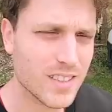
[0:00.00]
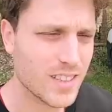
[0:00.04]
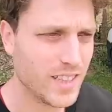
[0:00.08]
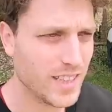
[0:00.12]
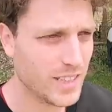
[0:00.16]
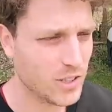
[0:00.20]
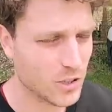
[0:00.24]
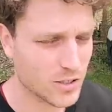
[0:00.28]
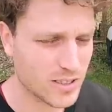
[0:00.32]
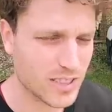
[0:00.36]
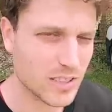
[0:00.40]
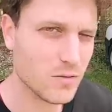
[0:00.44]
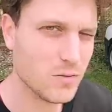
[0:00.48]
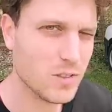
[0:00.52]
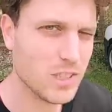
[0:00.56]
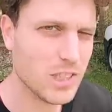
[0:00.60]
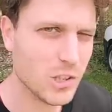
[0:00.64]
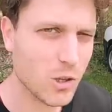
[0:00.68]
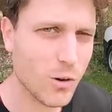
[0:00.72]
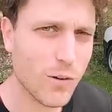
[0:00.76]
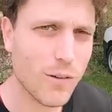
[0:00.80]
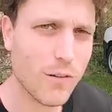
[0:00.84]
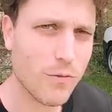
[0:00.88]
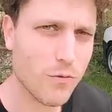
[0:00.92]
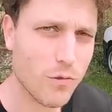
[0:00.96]
Et dans cette
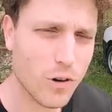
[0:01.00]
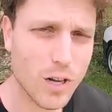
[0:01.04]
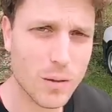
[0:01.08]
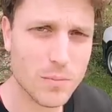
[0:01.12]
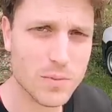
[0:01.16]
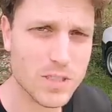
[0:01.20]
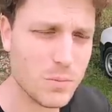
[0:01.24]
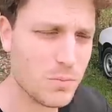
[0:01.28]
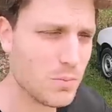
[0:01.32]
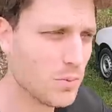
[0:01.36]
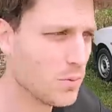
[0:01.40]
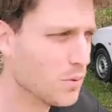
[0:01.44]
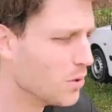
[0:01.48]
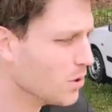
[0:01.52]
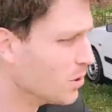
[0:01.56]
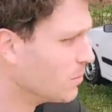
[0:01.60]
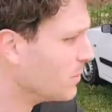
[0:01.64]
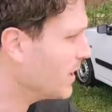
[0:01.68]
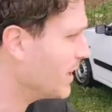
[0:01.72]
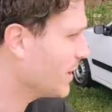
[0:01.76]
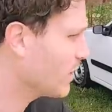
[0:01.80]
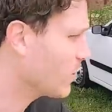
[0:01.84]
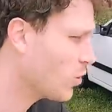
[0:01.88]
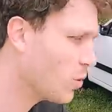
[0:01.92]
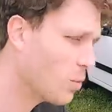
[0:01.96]
vidéo, on va voir un petit peu euh,
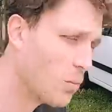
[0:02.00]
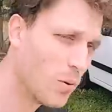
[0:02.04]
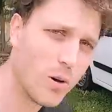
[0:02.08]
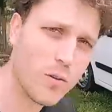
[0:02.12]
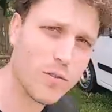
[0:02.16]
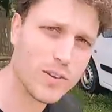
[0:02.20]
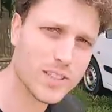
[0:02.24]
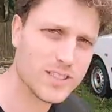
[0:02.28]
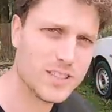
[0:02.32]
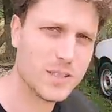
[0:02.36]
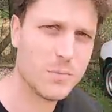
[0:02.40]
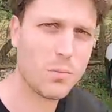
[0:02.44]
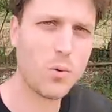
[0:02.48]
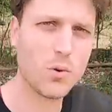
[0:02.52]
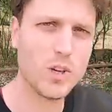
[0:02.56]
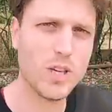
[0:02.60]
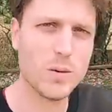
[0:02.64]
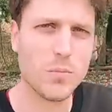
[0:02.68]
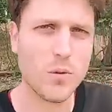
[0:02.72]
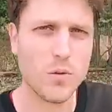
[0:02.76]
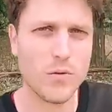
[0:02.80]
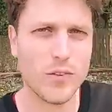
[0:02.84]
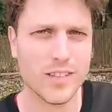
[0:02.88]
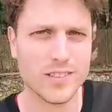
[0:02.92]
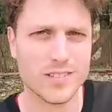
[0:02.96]
ben, comment on va se débrouiller
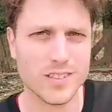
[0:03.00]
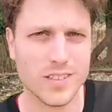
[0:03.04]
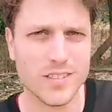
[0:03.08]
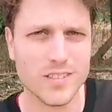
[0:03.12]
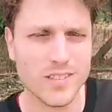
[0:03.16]
pour faire ça.